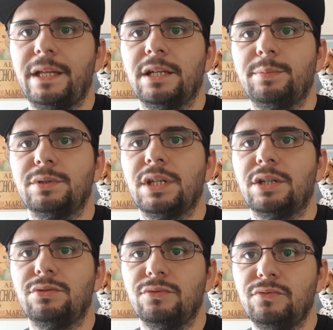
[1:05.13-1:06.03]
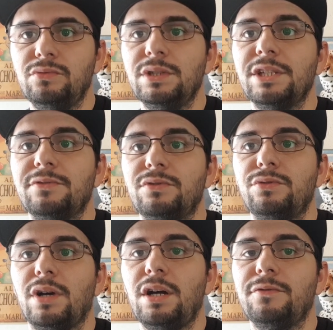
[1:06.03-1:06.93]
Il apprendra de vous et
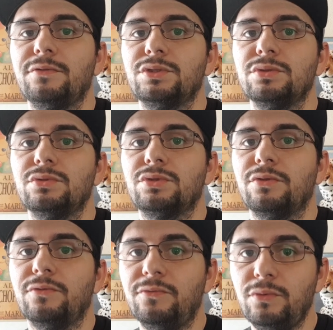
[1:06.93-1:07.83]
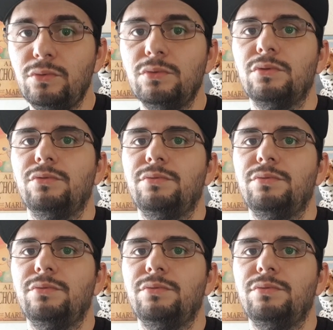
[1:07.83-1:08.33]
évoluera en fonction de ce que vous